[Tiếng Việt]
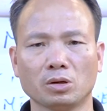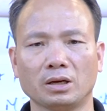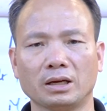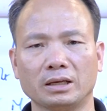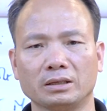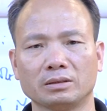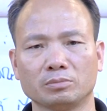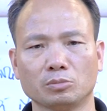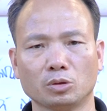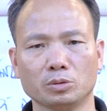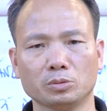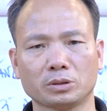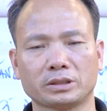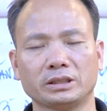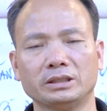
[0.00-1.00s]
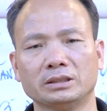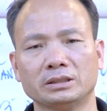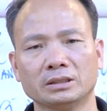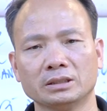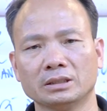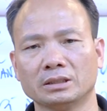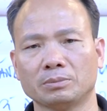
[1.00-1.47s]
một lần mỗi một
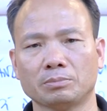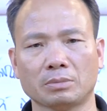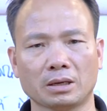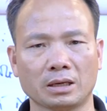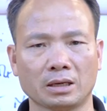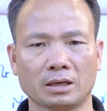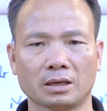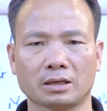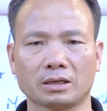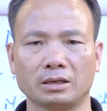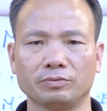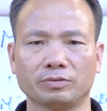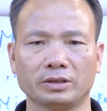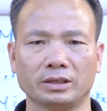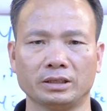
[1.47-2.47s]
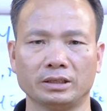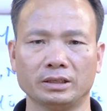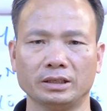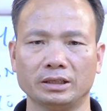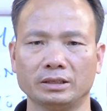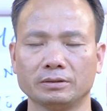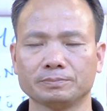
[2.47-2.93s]
khi mà cần phải
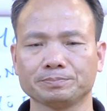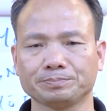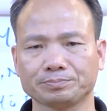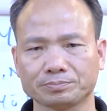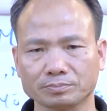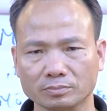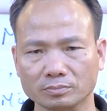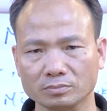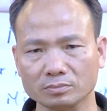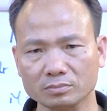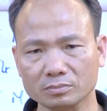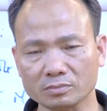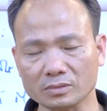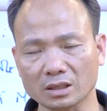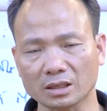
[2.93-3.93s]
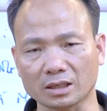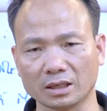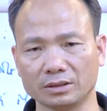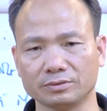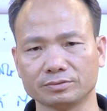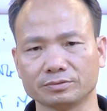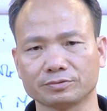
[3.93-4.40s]
đến
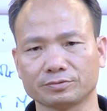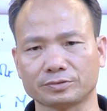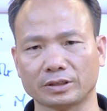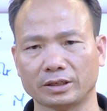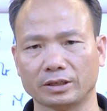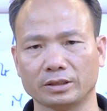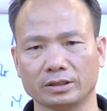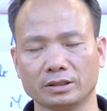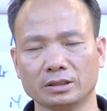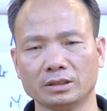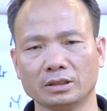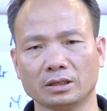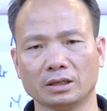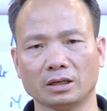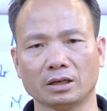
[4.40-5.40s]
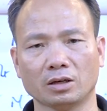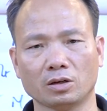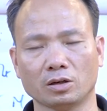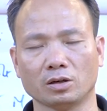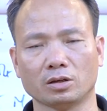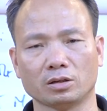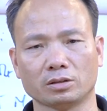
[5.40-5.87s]
cần phải là ờ,
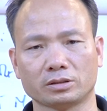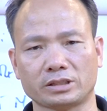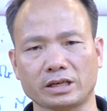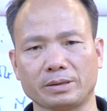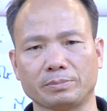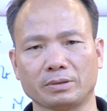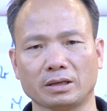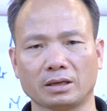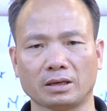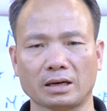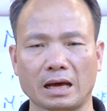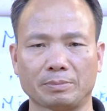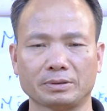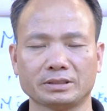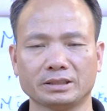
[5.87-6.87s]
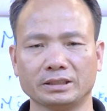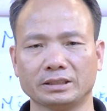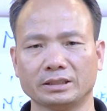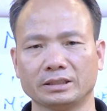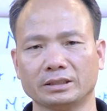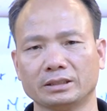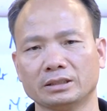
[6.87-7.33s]
họ xem là làm cái gì
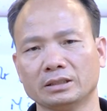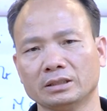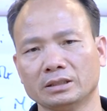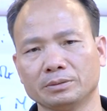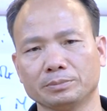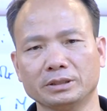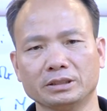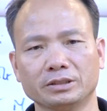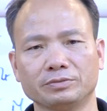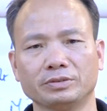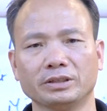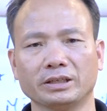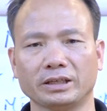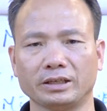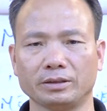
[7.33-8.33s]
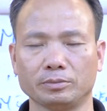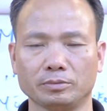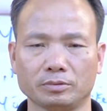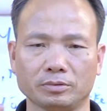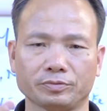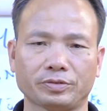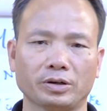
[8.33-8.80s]
thì bên nhân viên này
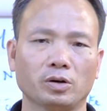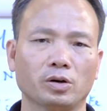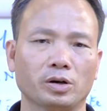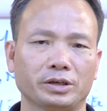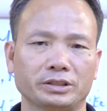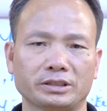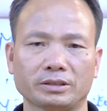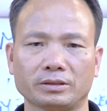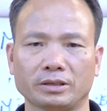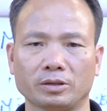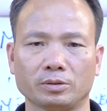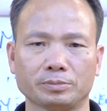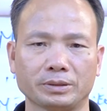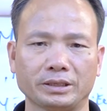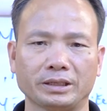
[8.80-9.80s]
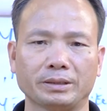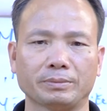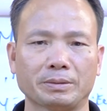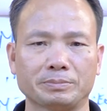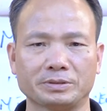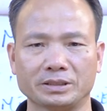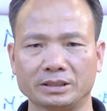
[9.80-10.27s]
phải hỏi xem là hôm nay
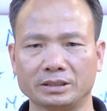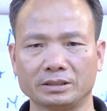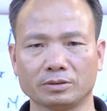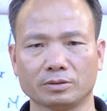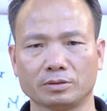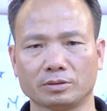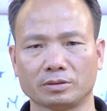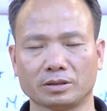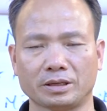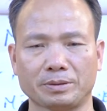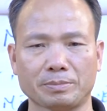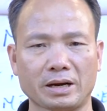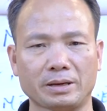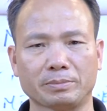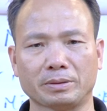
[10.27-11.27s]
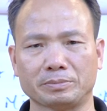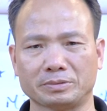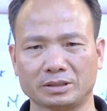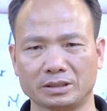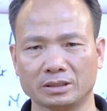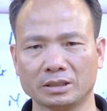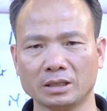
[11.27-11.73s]
em làm gì đúng không? ngày mai em
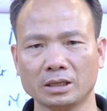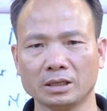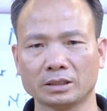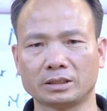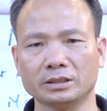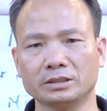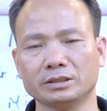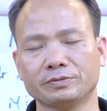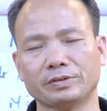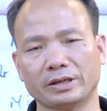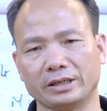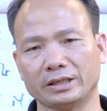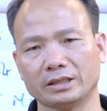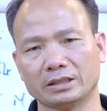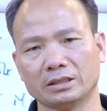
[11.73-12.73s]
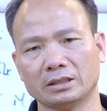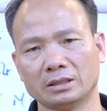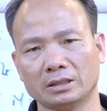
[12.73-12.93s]
làm gì thì như vậy ấy,